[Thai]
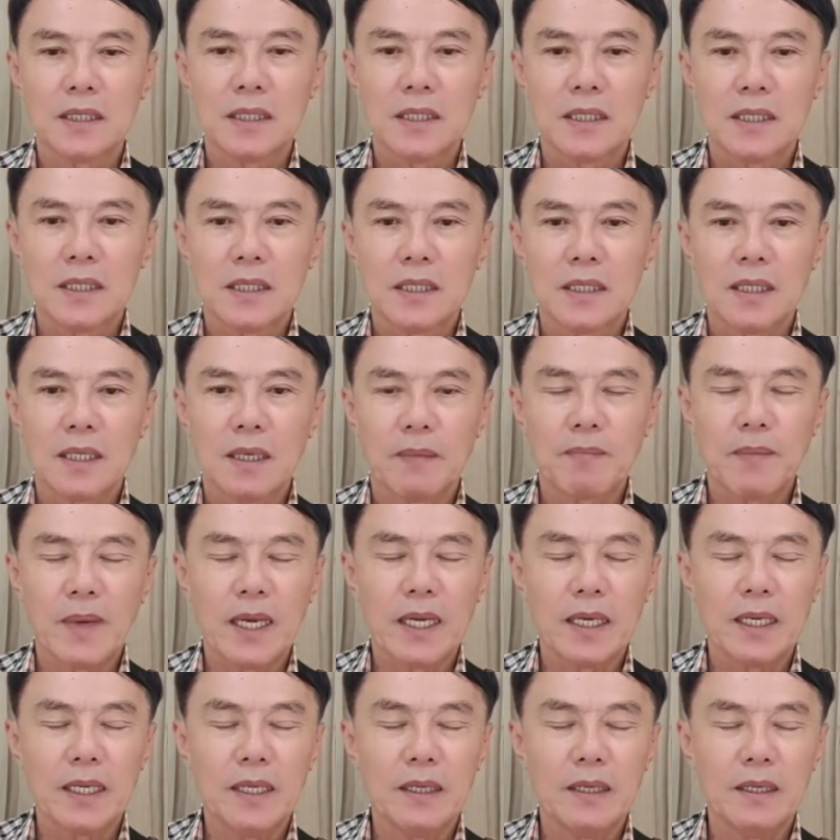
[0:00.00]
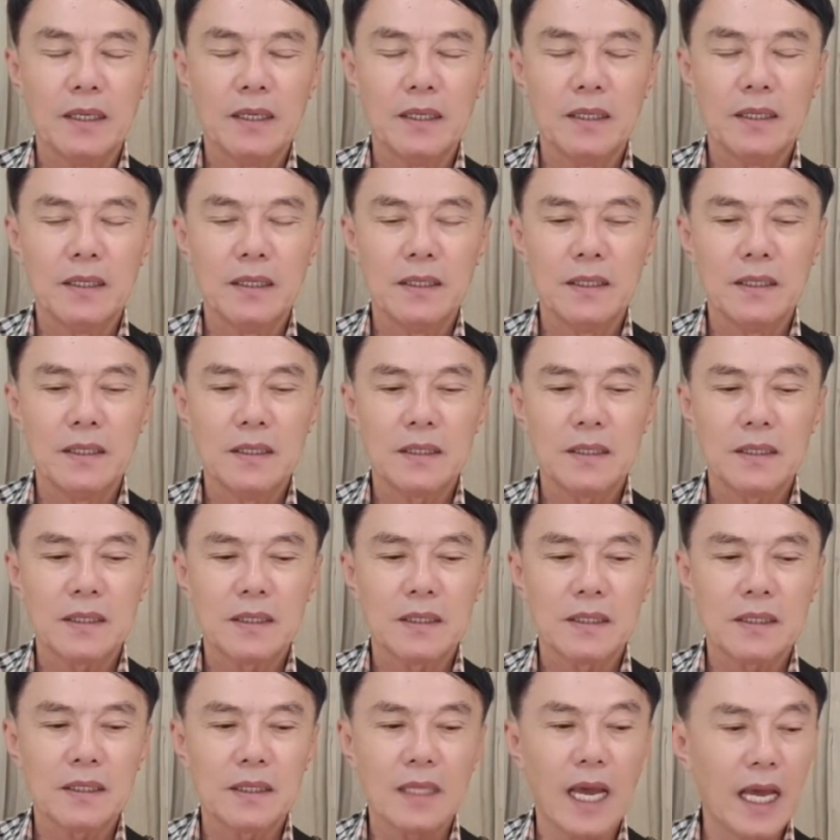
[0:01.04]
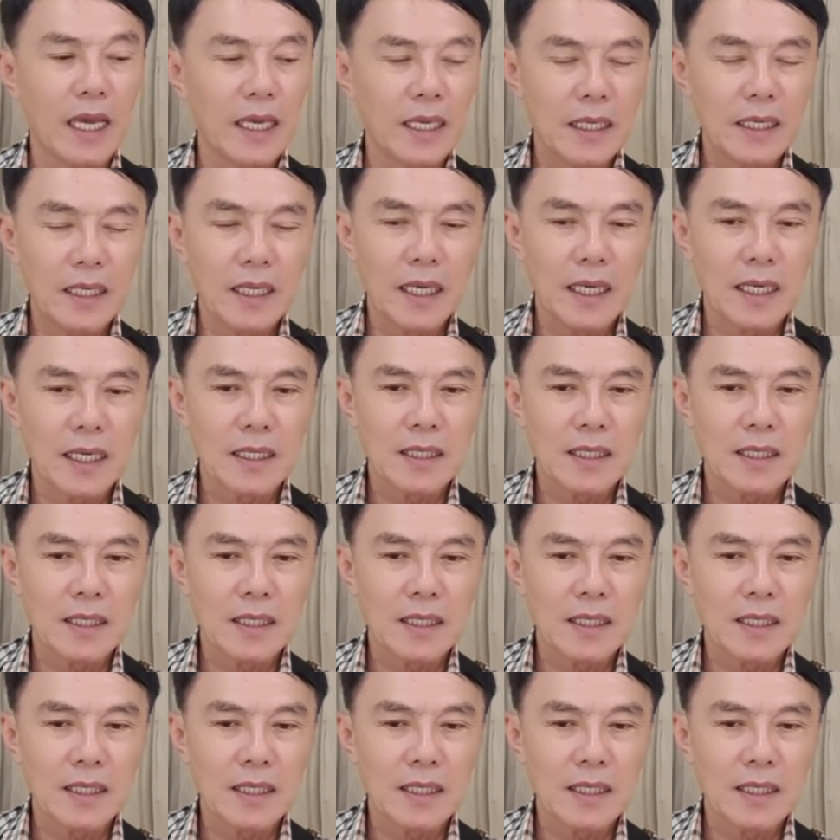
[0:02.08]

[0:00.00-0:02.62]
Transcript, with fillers: จะไปไถเนี่ย